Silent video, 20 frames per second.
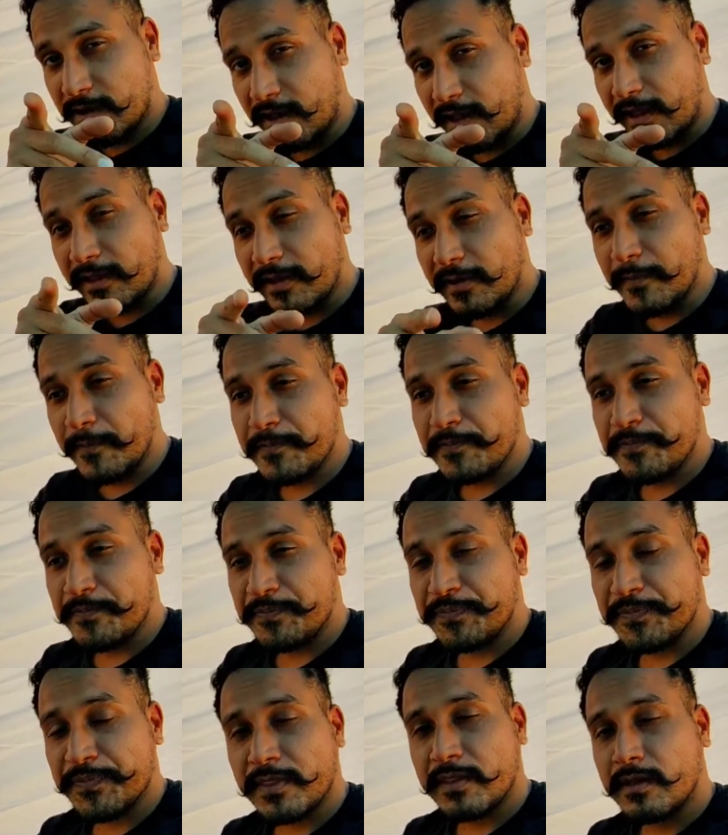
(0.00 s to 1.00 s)
खाएँगे
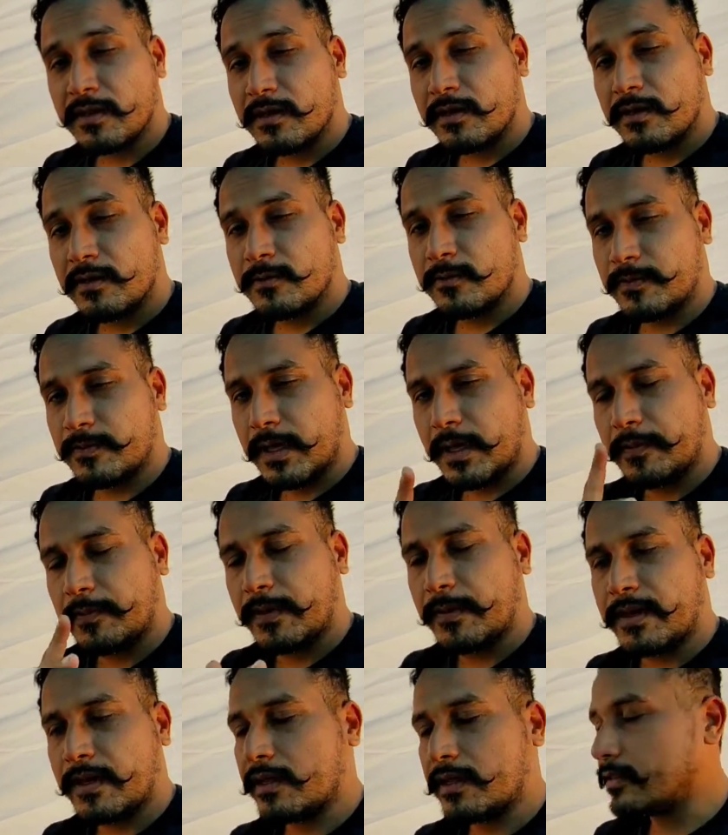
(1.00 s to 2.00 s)
दोपहर में
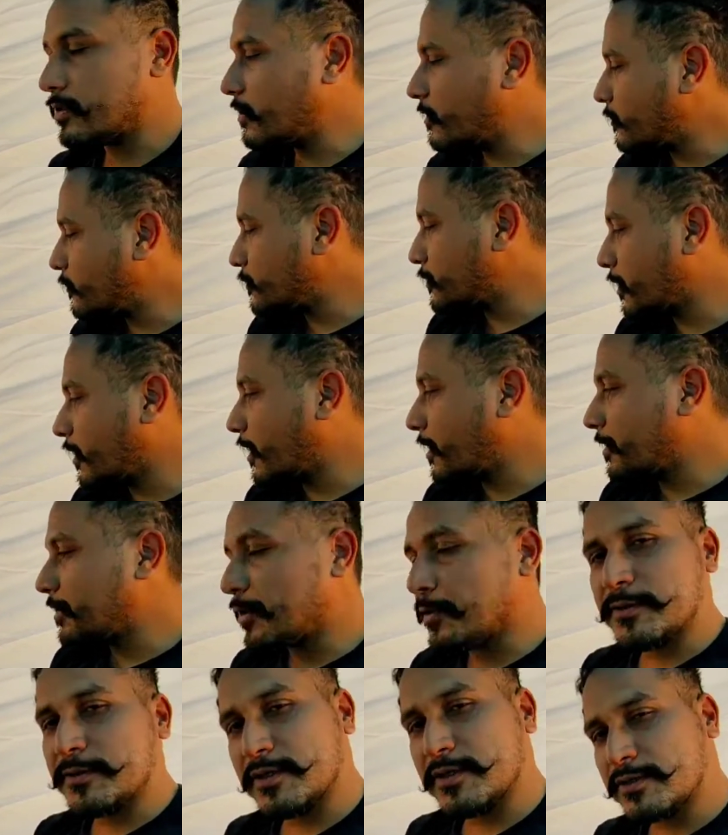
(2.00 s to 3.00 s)
बनाते हैं तो तैयारी
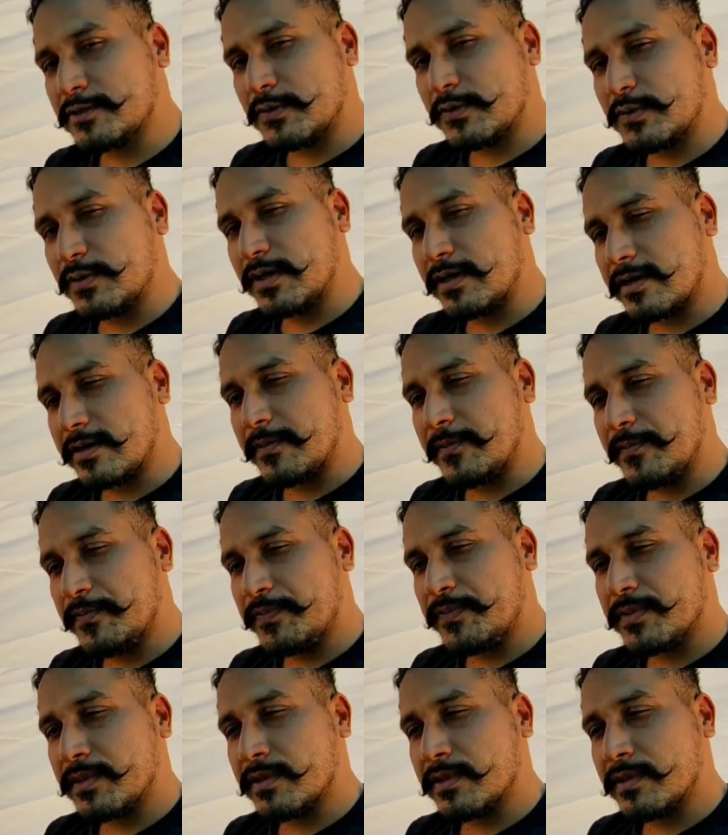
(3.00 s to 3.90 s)
अभी से शुरू कर रहे हैं